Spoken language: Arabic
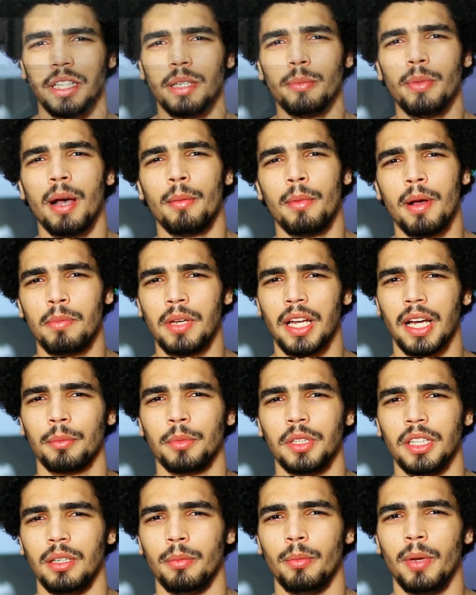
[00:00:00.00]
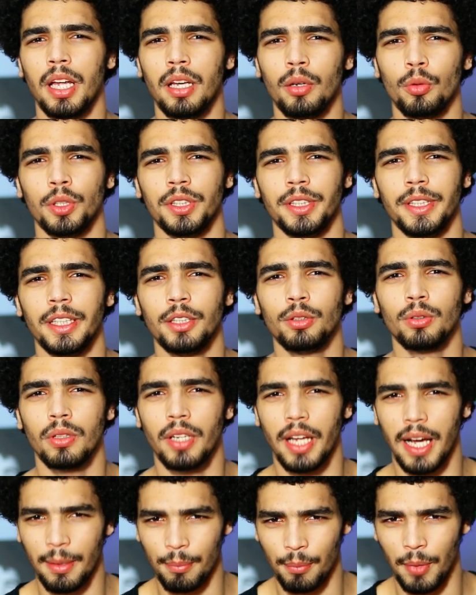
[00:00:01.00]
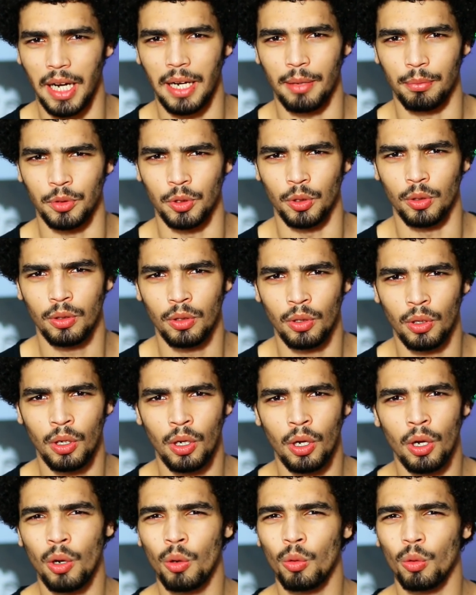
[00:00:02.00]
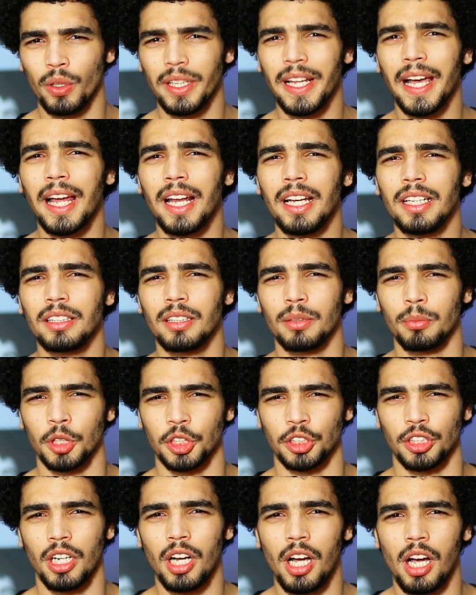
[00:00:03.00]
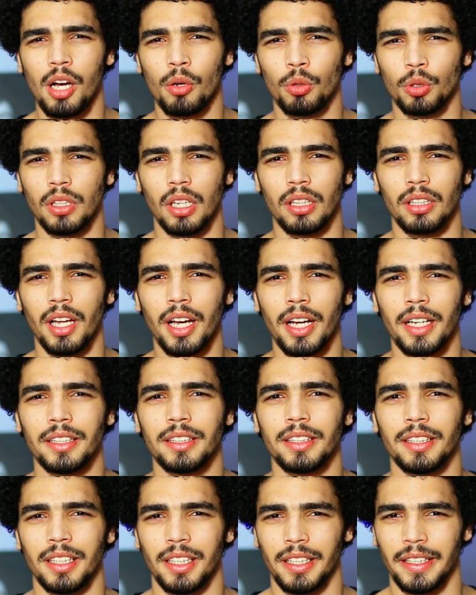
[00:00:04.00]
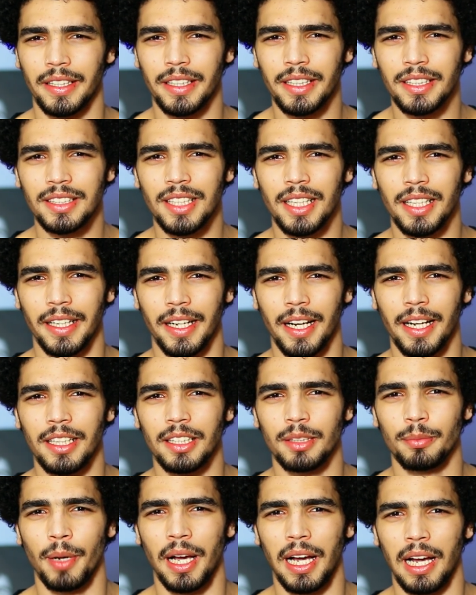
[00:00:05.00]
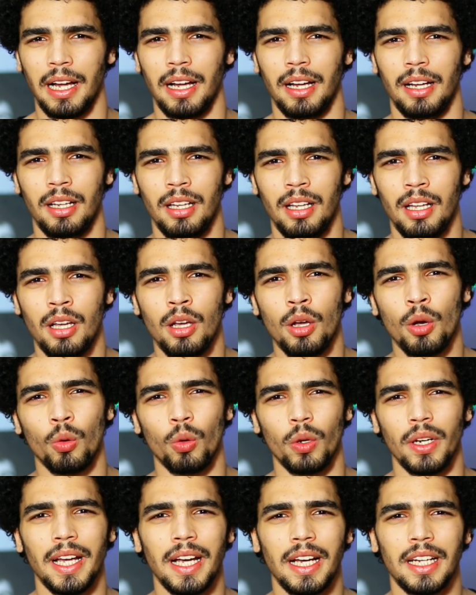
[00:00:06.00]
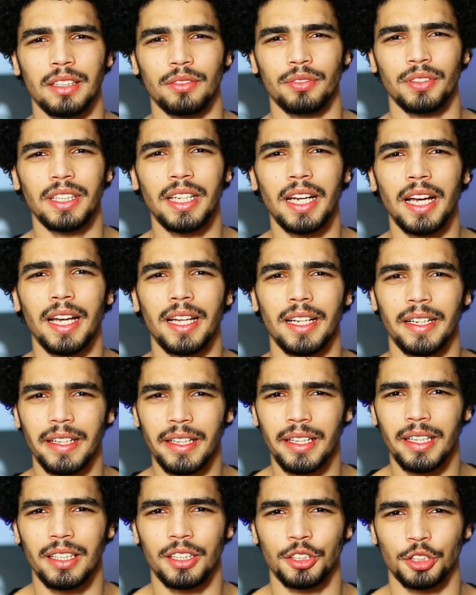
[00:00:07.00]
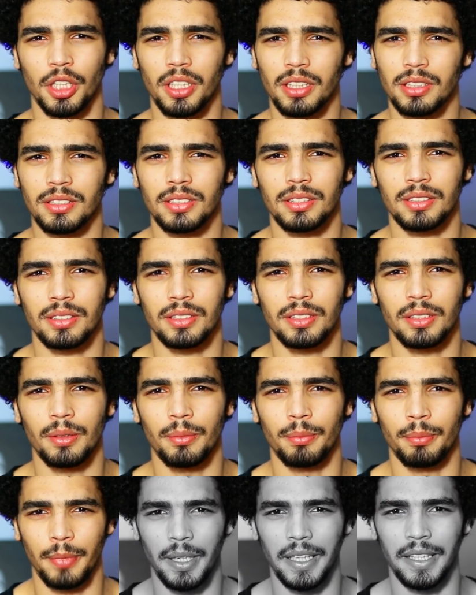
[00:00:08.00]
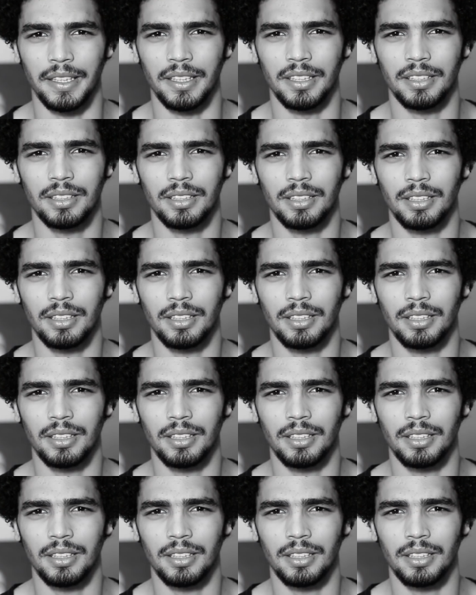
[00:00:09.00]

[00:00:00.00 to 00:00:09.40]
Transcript: من جيبها مبلغ من المال واديته لعم عبده ودخلت المشرحة وطلعت الكيسة اللي كانت معاها ولقت فيها رجل شخص ميت